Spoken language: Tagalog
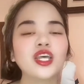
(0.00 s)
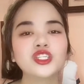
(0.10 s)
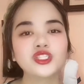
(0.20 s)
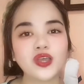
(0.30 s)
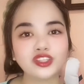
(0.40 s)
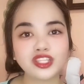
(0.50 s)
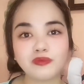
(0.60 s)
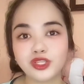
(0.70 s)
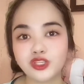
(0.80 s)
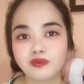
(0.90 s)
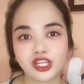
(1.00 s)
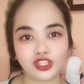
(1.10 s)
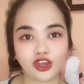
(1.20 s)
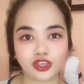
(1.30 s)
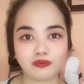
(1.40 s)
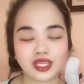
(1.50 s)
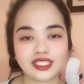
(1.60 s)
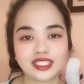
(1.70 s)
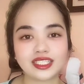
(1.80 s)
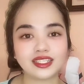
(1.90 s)
So eto naman yung mga
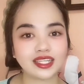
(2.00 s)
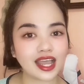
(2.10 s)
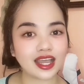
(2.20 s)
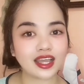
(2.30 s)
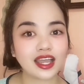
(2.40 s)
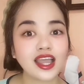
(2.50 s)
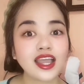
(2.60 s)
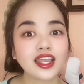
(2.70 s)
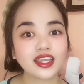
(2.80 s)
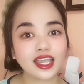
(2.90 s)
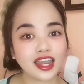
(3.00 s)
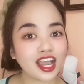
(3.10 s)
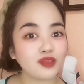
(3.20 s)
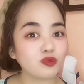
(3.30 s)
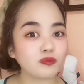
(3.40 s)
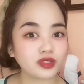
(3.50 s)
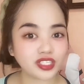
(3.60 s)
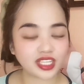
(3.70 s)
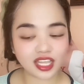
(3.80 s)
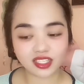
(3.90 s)
documents na kailangan mong
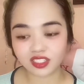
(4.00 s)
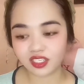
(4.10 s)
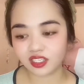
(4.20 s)
i-present